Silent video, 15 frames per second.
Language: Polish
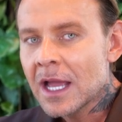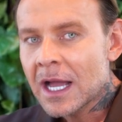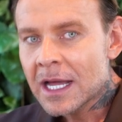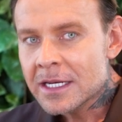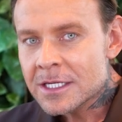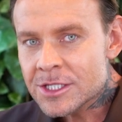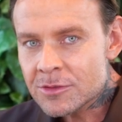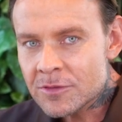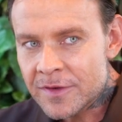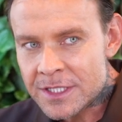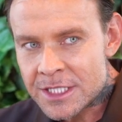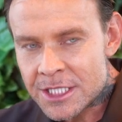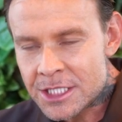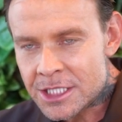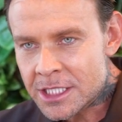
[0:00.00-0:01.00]
Ale czy
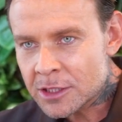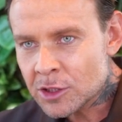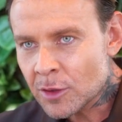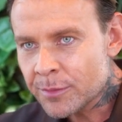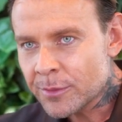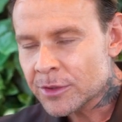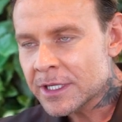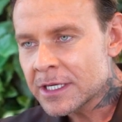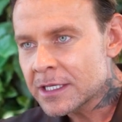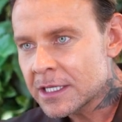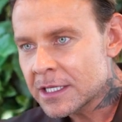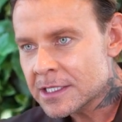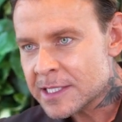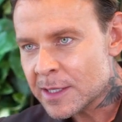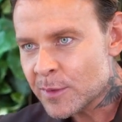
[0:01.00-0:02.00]
uważasz, że top
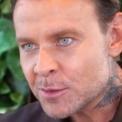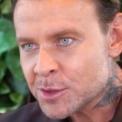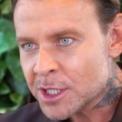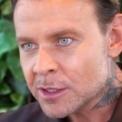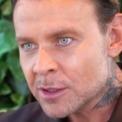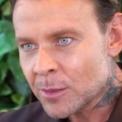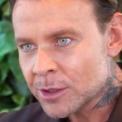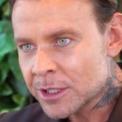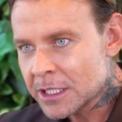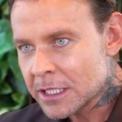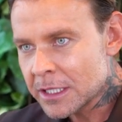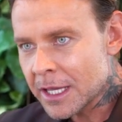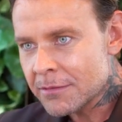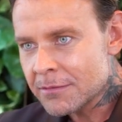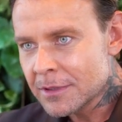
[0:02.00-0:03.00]
modelki zajmują się tylko
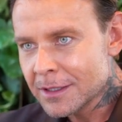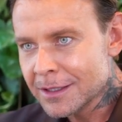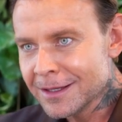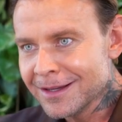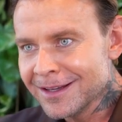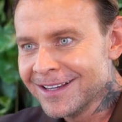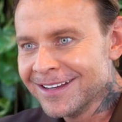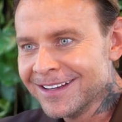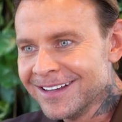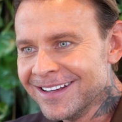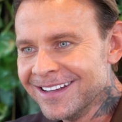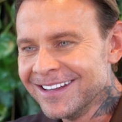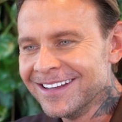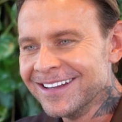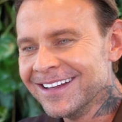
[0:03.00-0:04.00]
modelingiem?
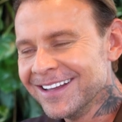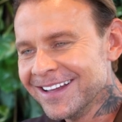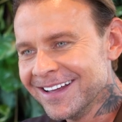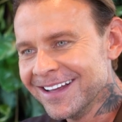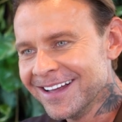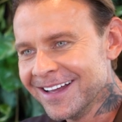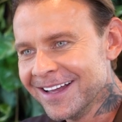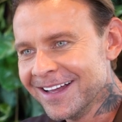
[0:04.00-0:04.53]
Absolutnie nie, tylko część z